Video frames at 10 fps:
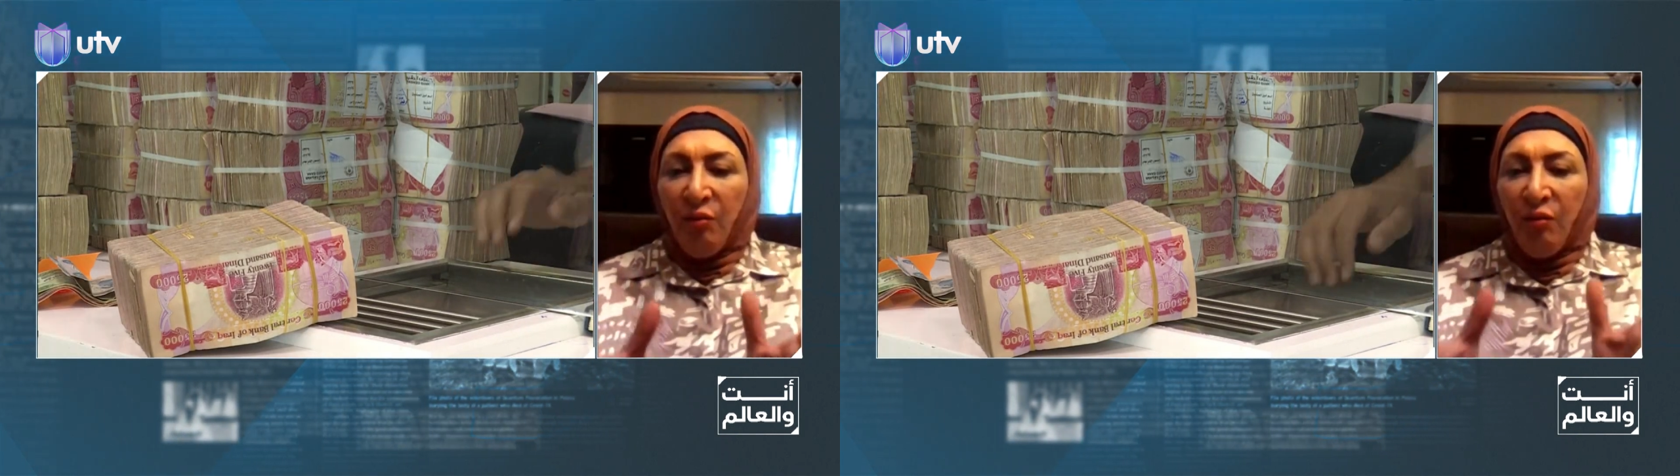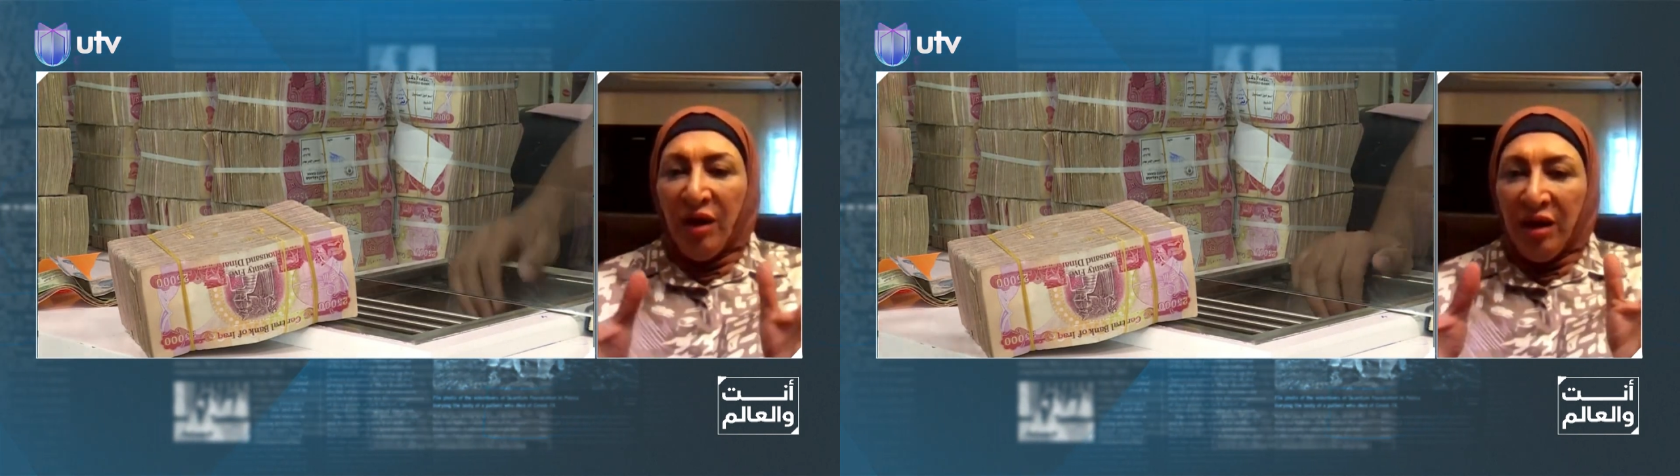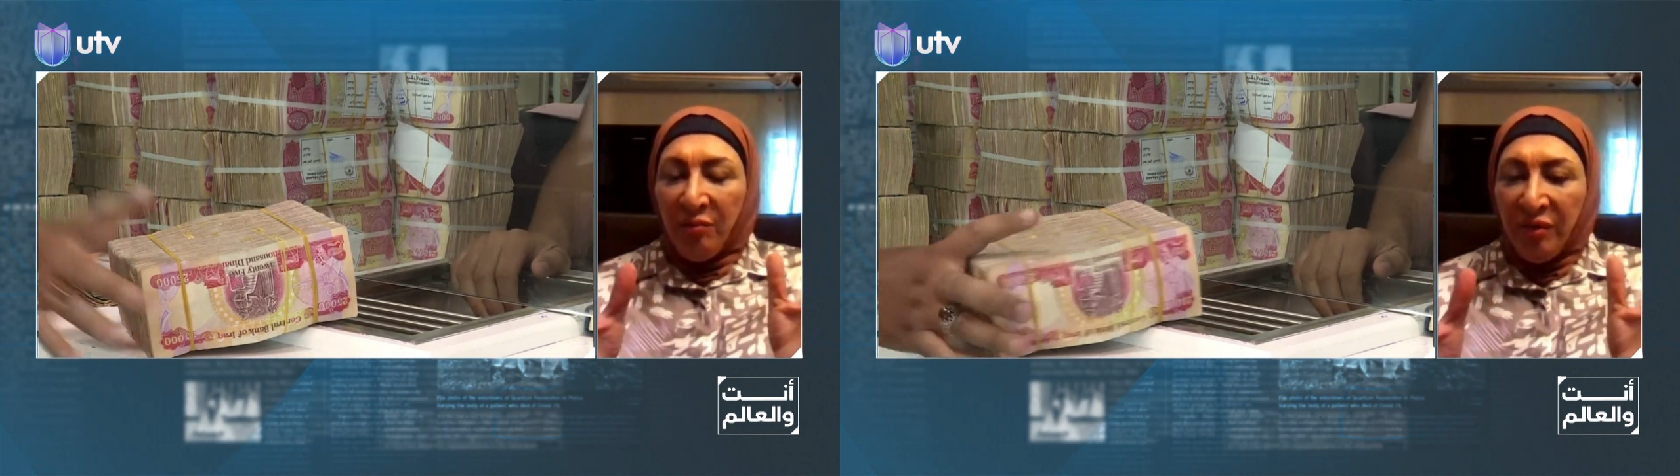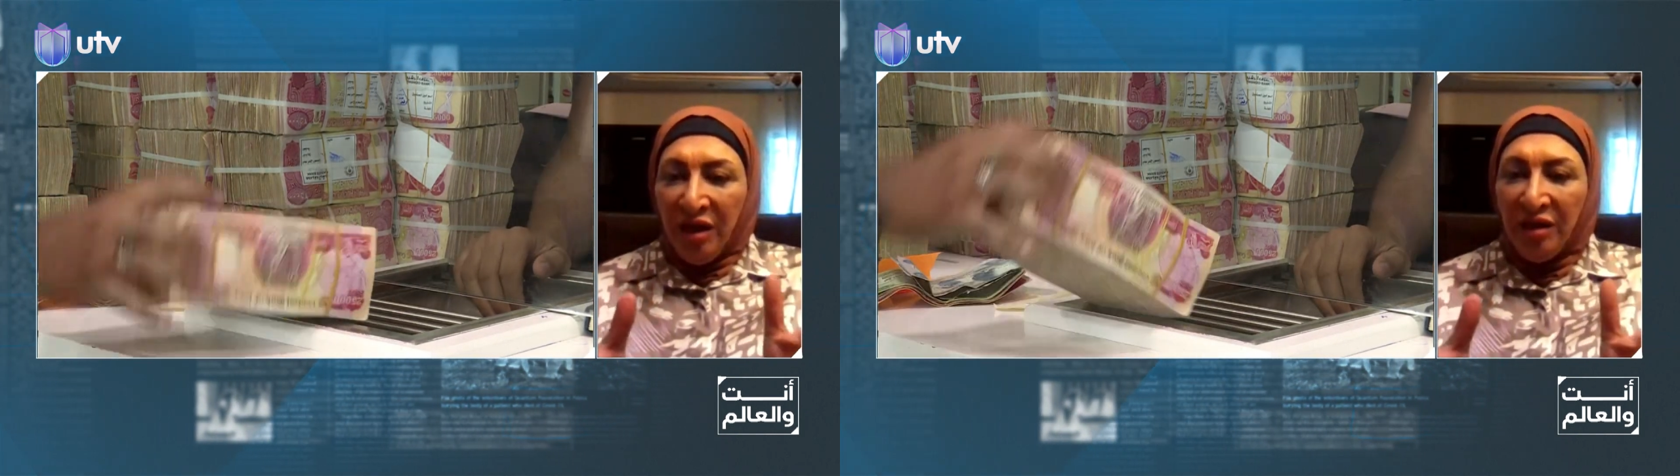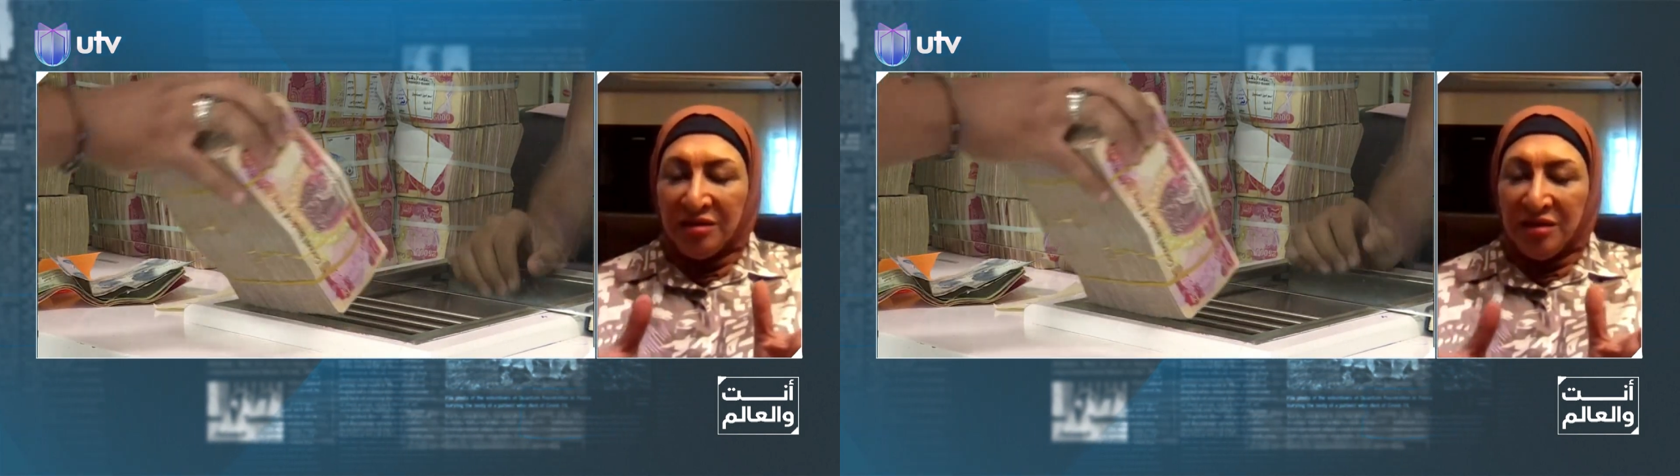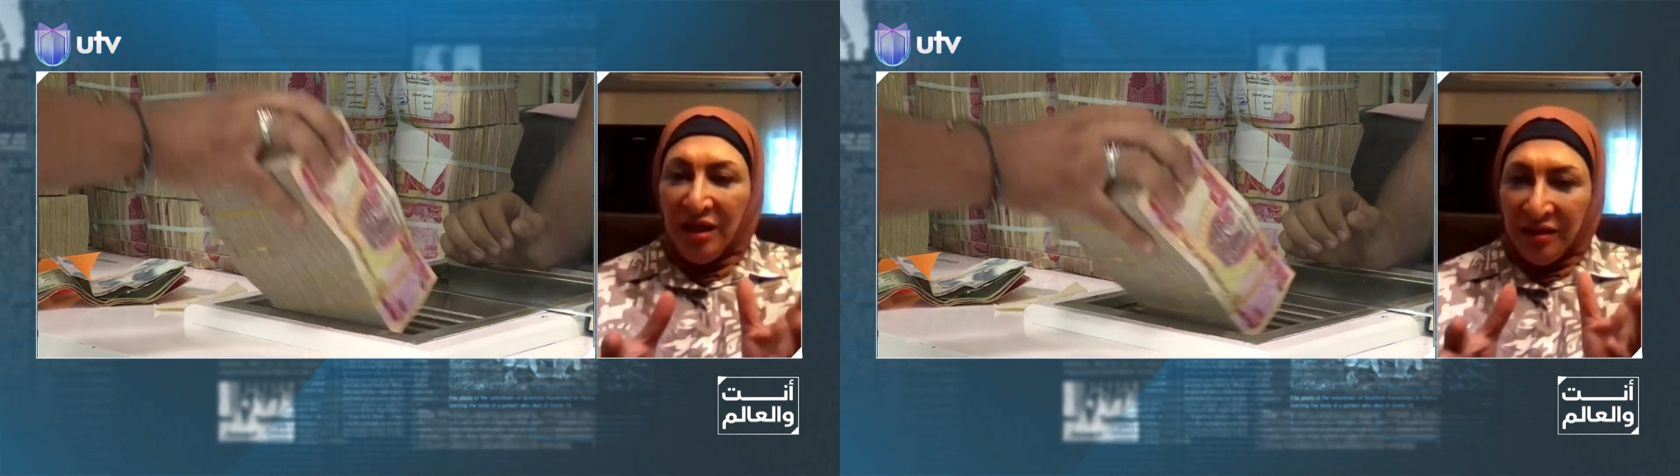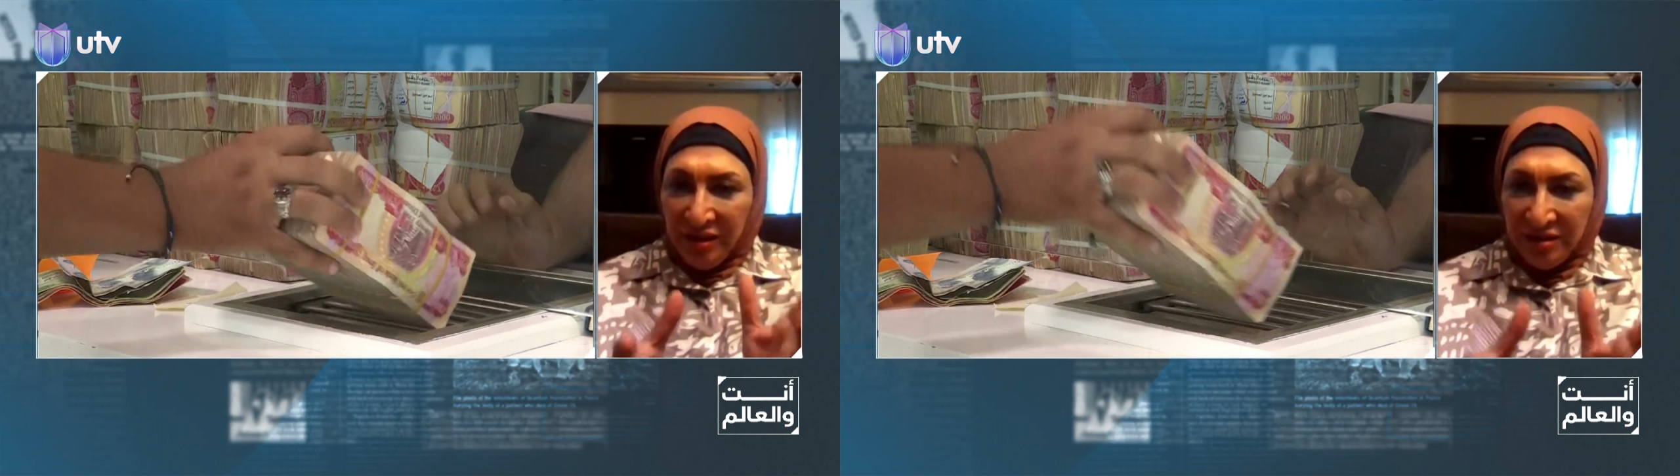وبالاخص الحركه